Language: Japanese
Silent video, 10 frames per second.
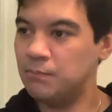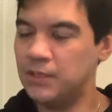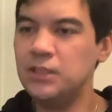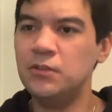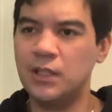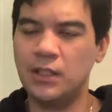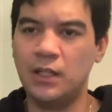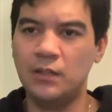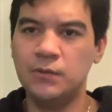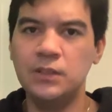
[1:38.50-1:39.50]
ベジットだっ
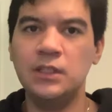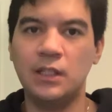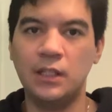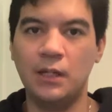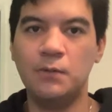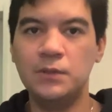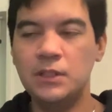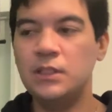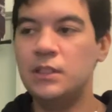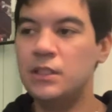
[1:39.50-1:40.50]
けゴジータだっけ
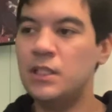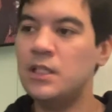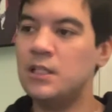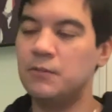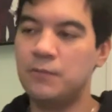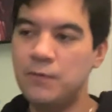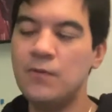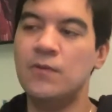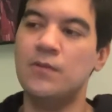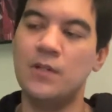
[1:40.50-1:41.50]
ゴジータ
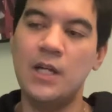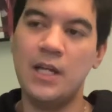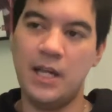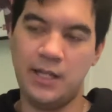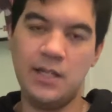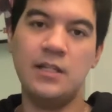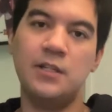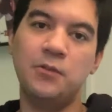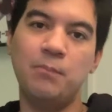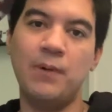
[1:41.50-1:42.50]
4限
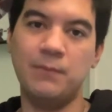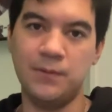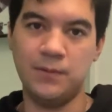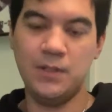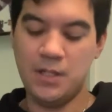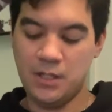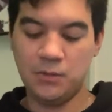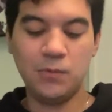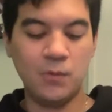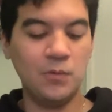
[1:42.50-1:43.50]
界突破も、
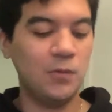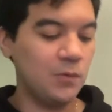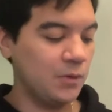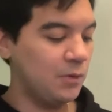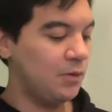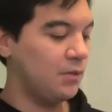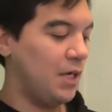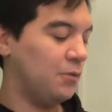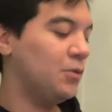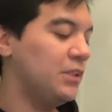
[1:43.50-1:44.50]
と、この、
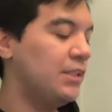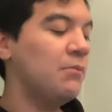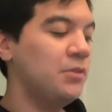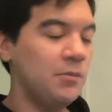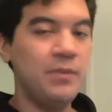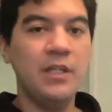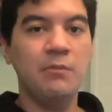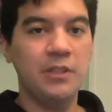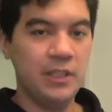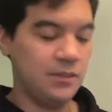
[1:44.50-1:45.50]
あの、ゴジータブルー
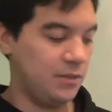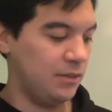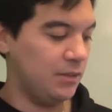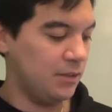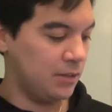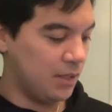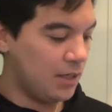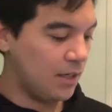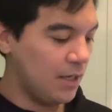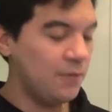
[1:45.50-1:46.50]
BM ってやつ
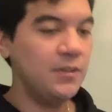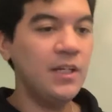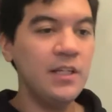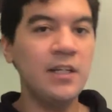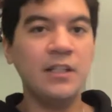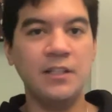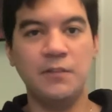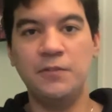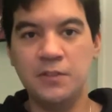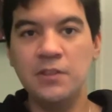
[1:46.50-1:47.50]
が、二人がかり
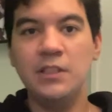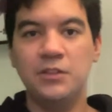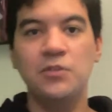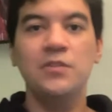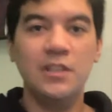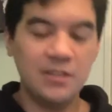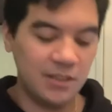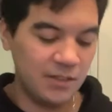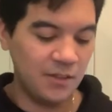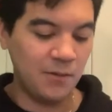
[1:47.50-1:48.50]
で普通に瞬殺
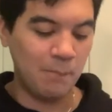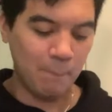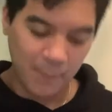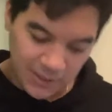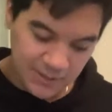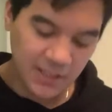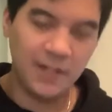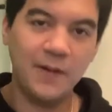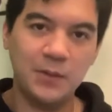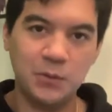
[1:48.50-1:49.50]
されたのは、マジで
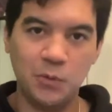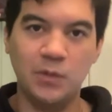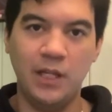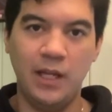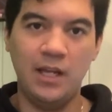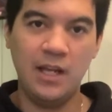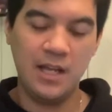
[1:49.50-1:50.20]
あれはちょっとね、